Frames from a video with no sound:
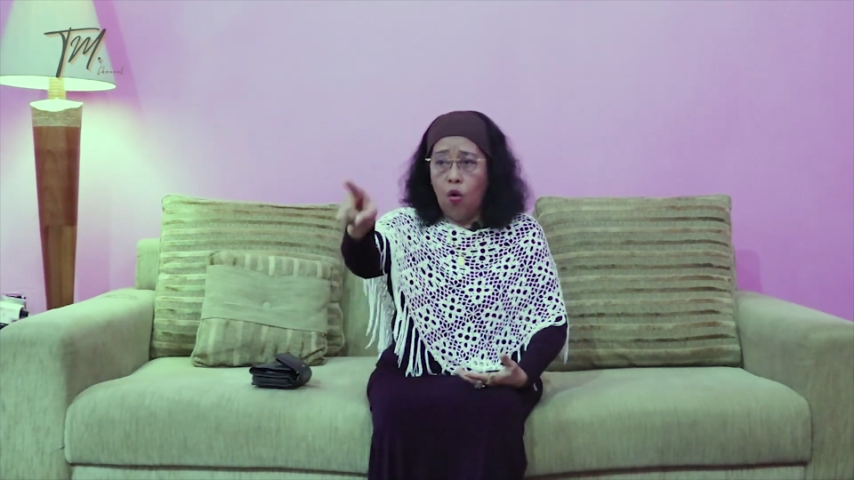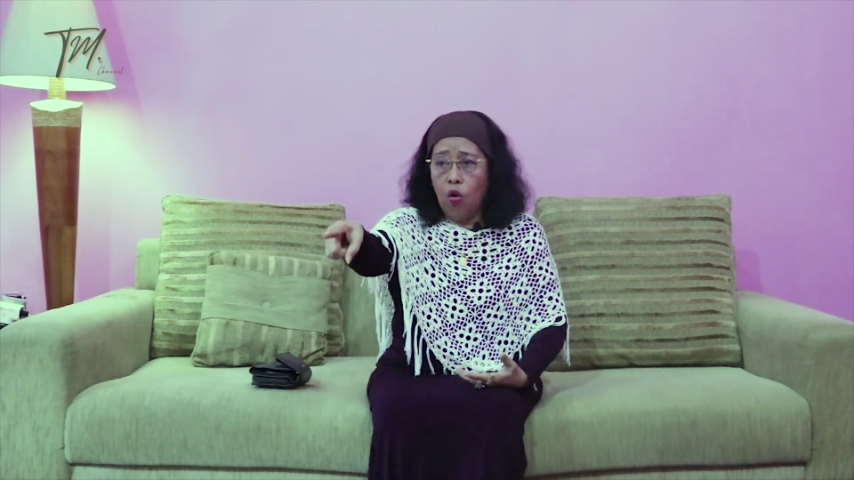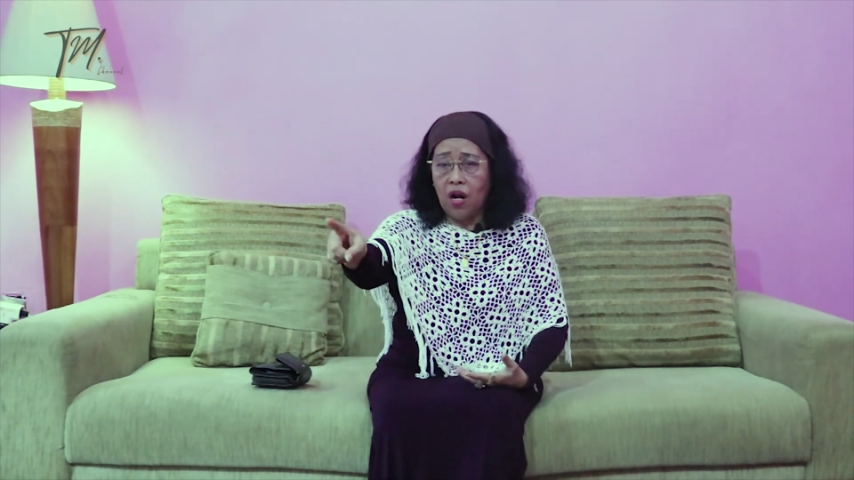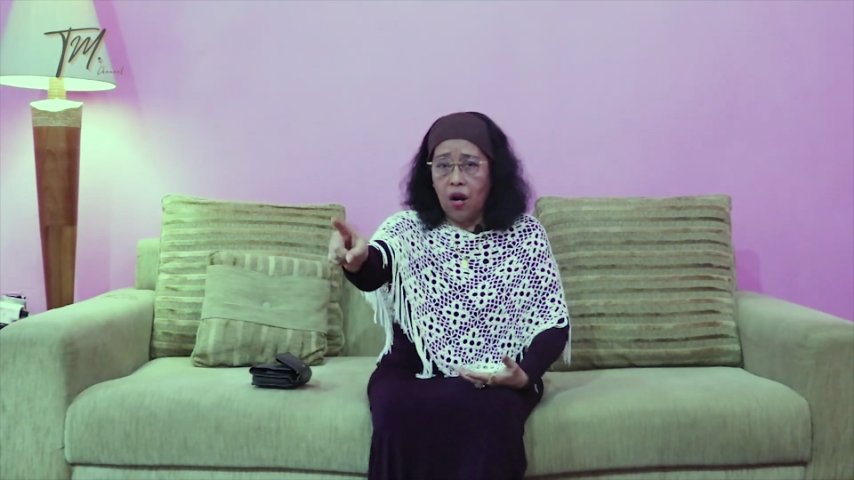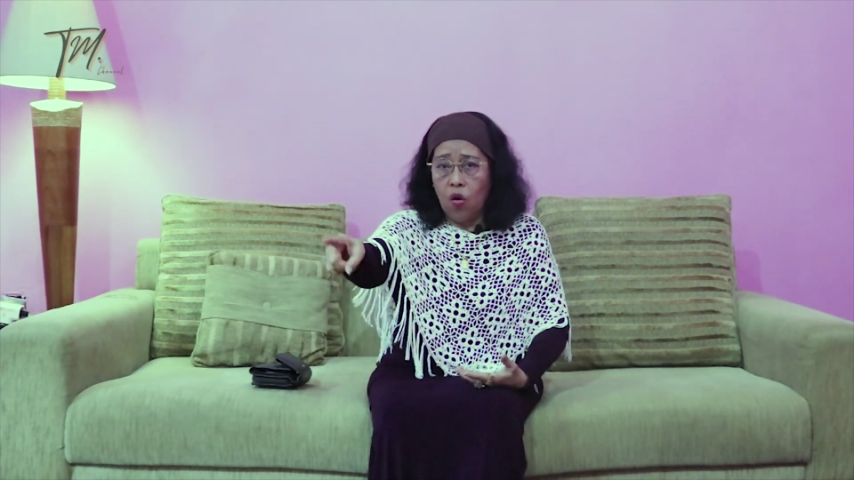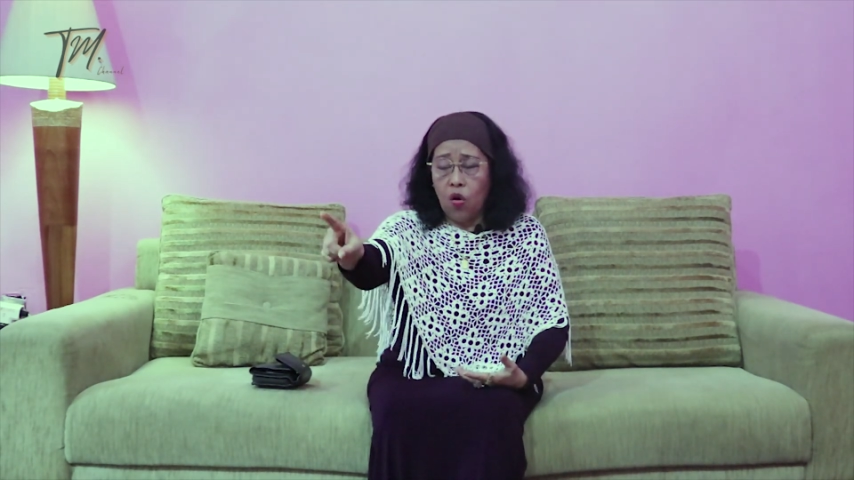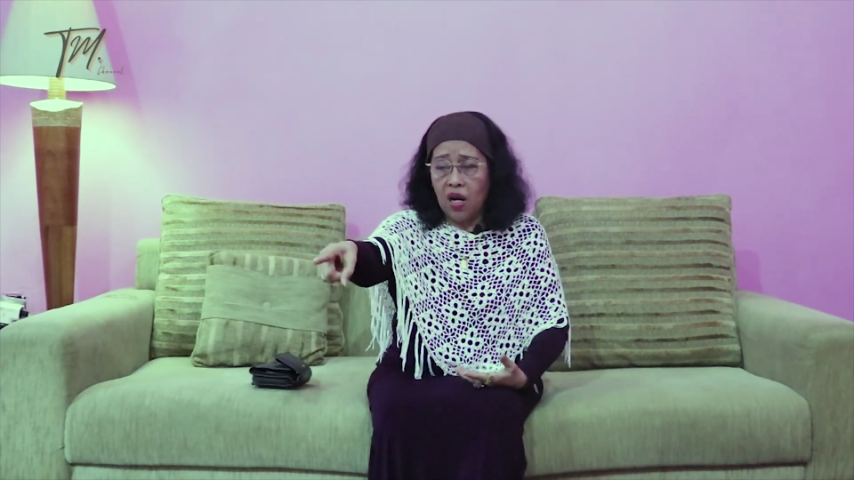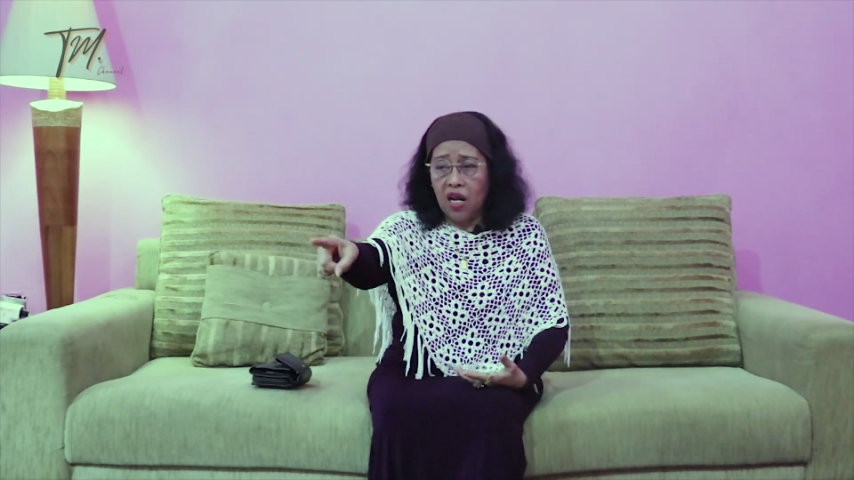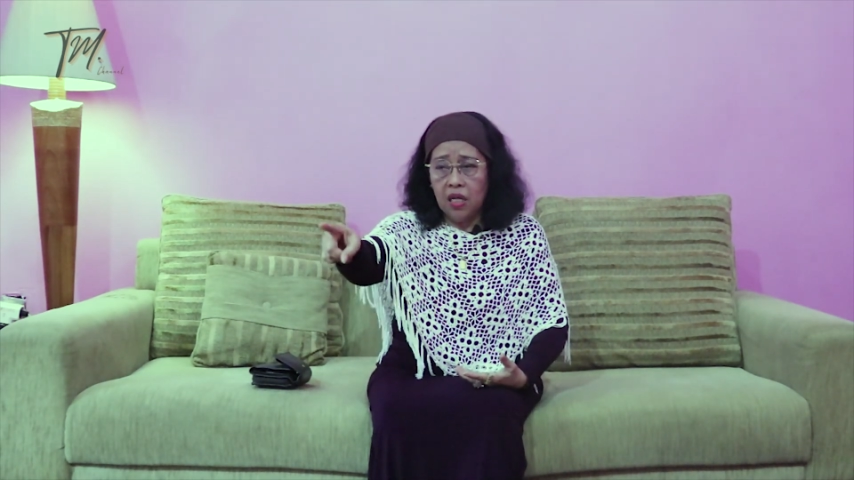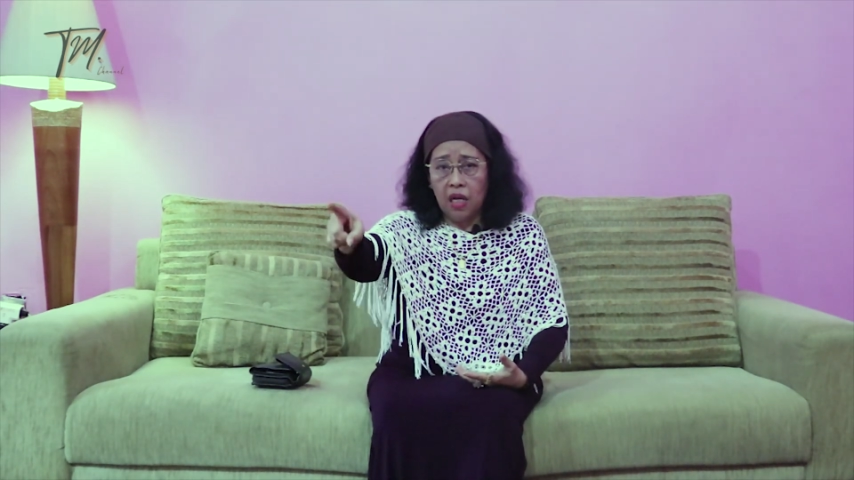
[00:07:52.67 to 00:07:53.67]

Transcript: orang-orang